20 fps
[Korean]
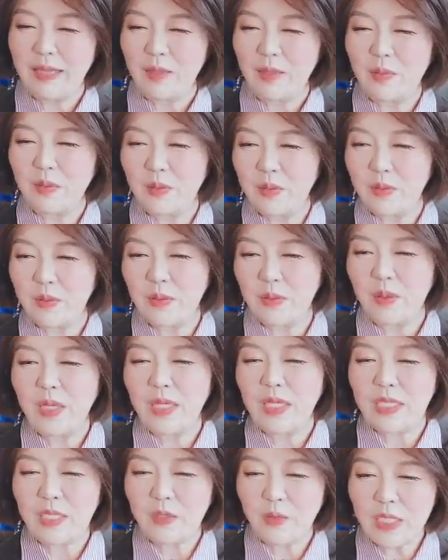또
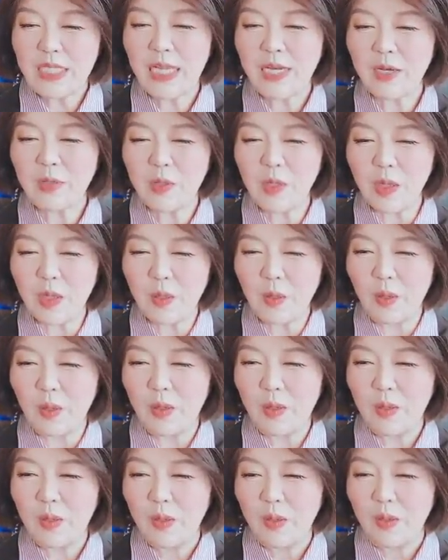지원 세력도
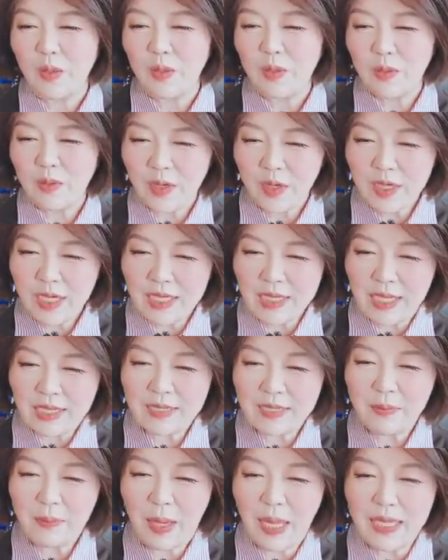있고 또 여기에
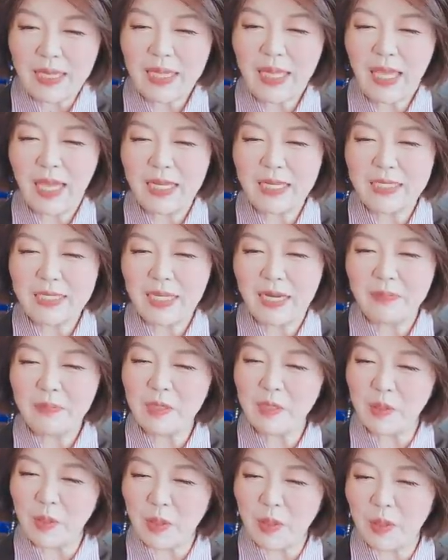대해서 반대하는
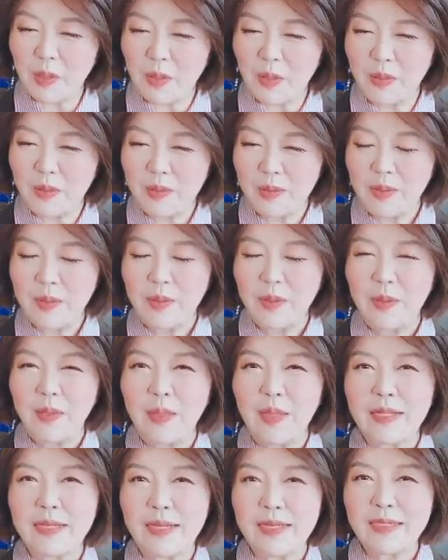사람들도 있고
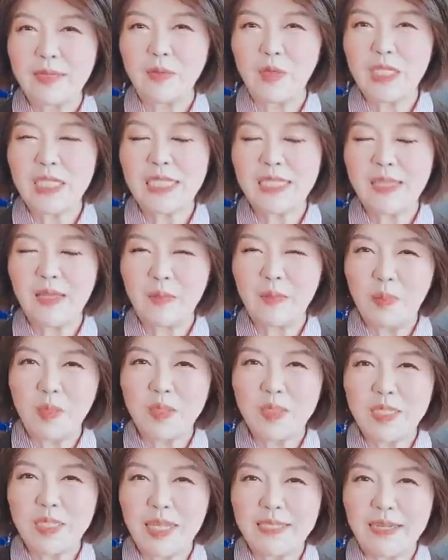그래서 워싱턴
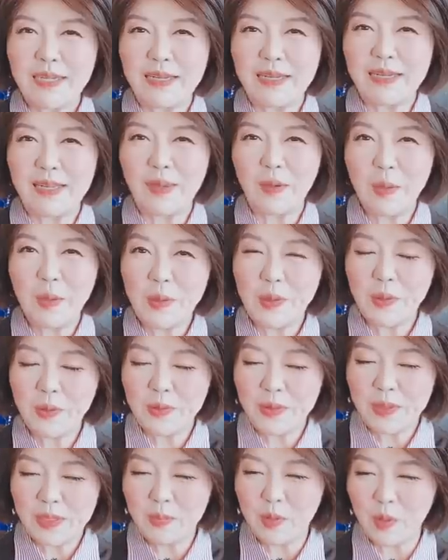포스트에서는
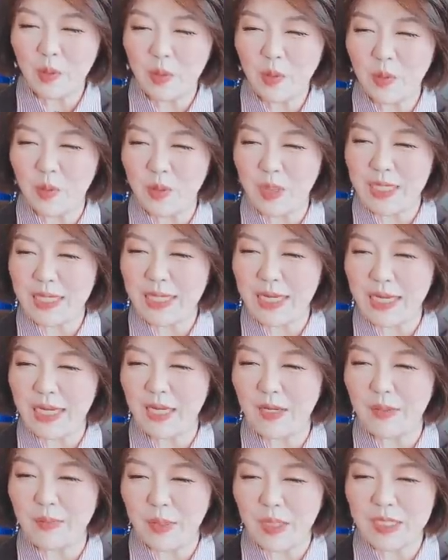혼돈을 몰고 오는
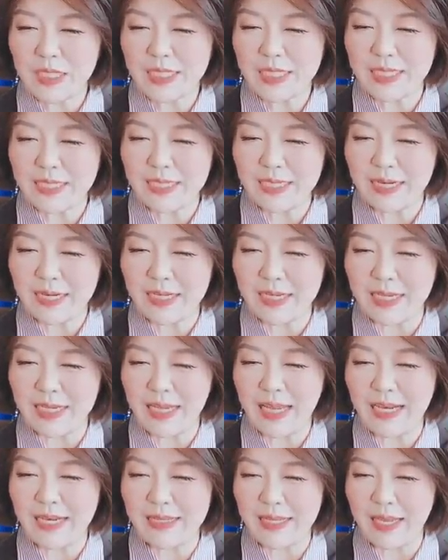일론 머스크 이렇게
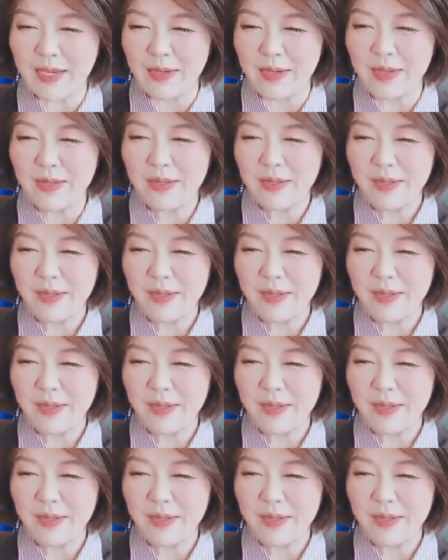얘기하는데요.